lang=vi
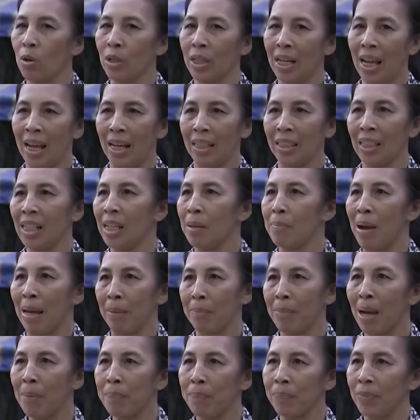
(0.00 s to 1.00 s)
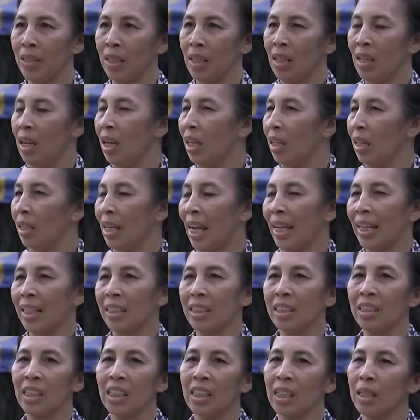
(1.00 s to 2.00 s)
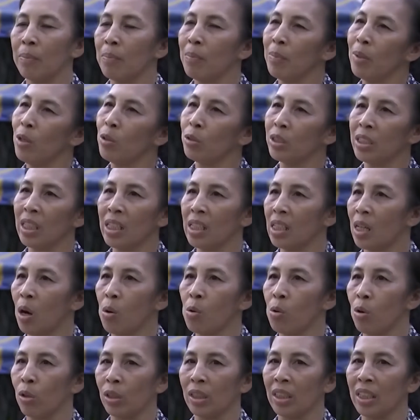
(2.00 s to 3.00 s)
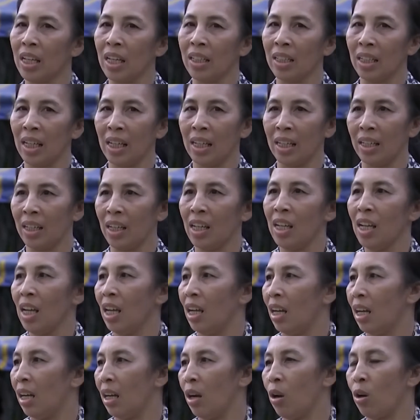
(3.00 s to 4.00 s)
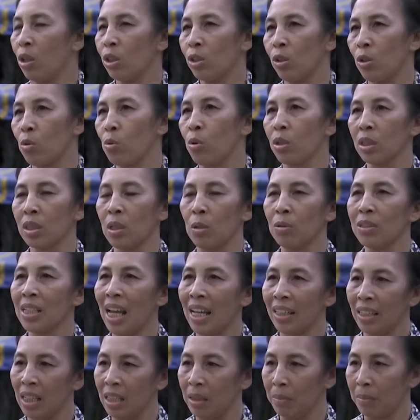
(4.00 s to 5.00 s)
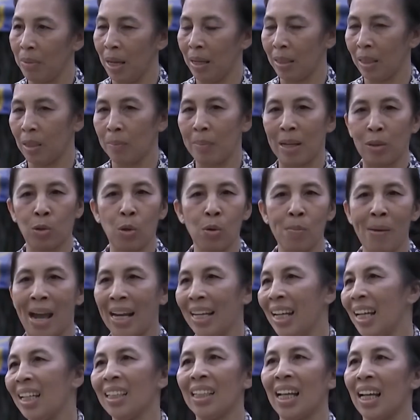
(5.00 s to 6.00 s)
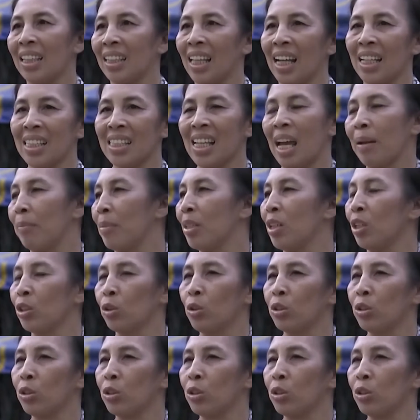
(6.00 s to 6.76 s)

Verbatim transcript: là đi bán bắp, ngày chỉ kiếm mưu sinh, không có tiền để lo cho cuộc sống gia đình mà tôi bán hết cả tài sản. Bây giờ tôi